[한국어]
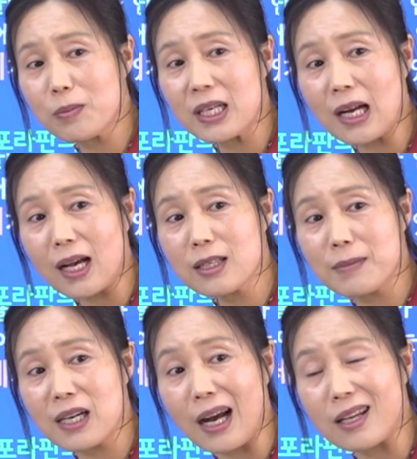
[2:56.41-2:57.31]
매일 한
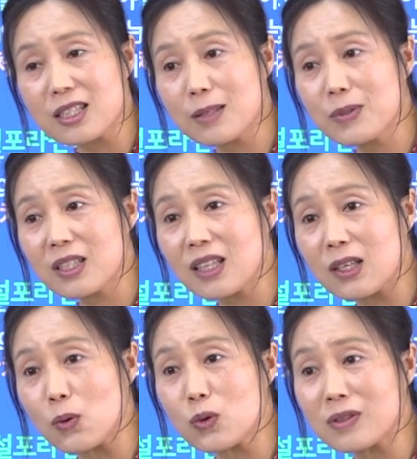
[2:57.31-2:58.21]
해만 아침
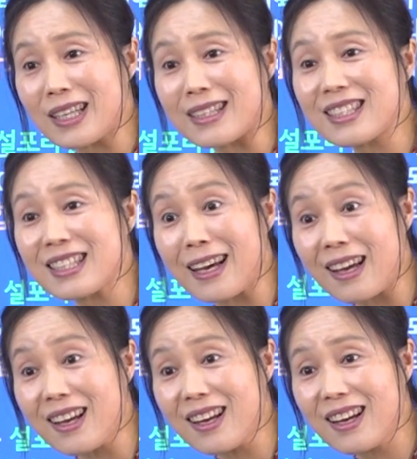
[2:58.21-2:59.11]
식단에 오르는
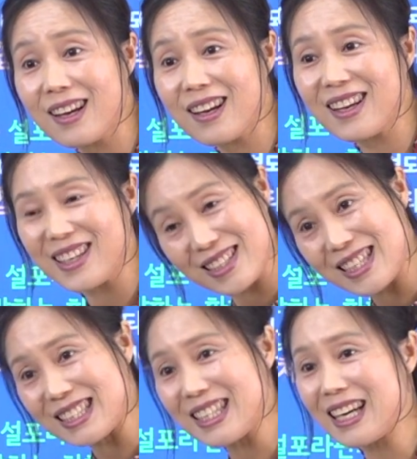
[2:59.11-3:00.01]
애들이네. 이제
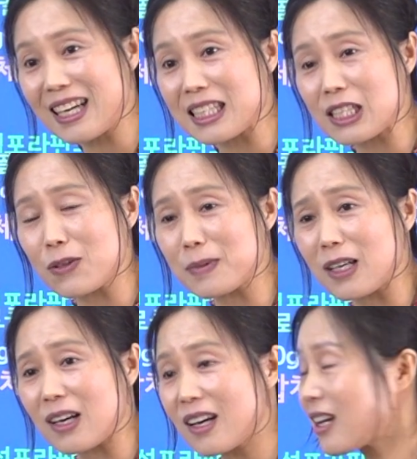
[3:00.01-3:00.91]
이해가 가실
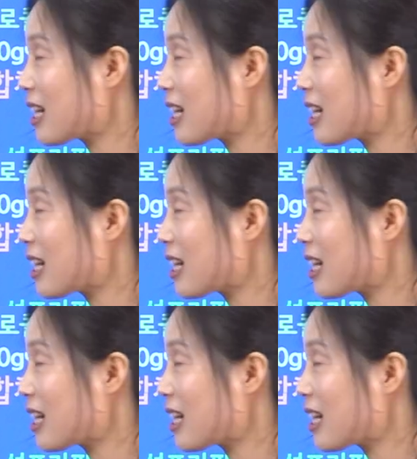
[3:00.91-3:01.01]
겁니다.